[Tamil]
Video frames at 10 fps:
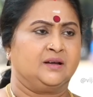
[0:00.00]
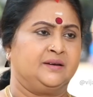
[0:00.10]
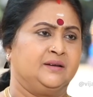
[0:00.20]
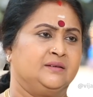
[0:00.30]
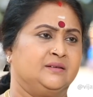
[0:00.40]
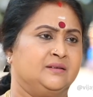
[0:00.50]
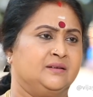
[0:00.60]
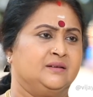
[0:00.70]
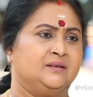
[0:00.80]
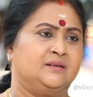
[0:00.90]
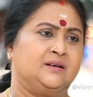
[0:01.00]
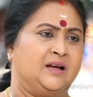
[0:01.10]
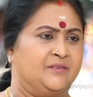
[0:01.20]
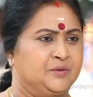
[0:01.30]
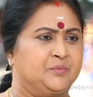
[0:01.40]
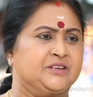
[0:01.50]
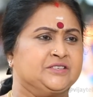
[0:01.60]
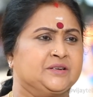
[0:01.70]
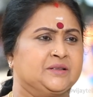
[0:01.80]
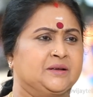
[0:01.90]
ஆனா அவன்
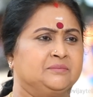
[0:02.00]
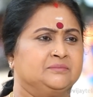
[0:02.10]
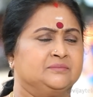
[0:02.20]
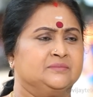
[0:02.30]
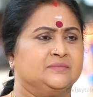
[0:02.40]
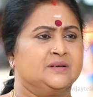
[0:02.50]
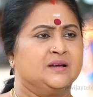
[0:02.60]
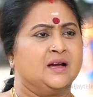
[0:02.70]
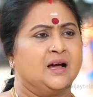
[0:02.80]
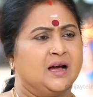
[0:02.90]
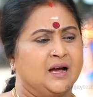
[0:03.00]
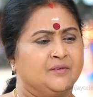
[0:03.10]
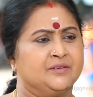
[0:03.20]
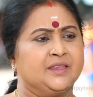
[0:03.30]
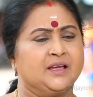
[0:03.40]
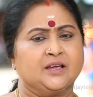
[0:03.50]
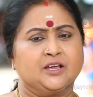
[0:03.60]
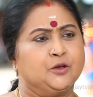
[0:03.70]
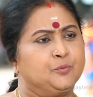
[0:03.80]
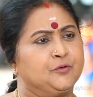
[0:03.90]
பிரச்சனை தான் அவன்
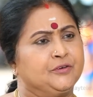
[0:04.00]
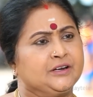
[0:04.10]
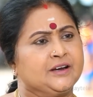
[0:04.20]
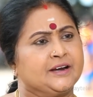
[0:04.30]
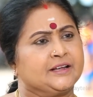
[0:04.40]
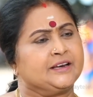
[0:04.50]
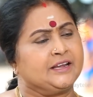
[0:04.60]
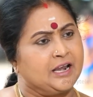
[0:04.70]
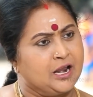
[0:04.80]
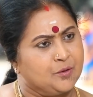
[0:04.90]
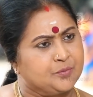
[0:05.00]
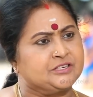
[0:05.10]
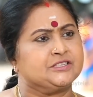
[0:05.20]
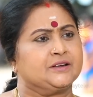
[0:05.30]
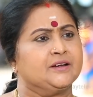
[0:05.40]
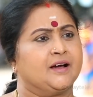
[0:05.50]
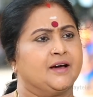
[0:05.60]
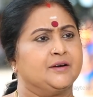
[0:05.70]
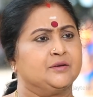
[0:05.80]
தான் இப்ப வீட்டுல நடக்கிற எல்லா பிரச்சனைக்கும்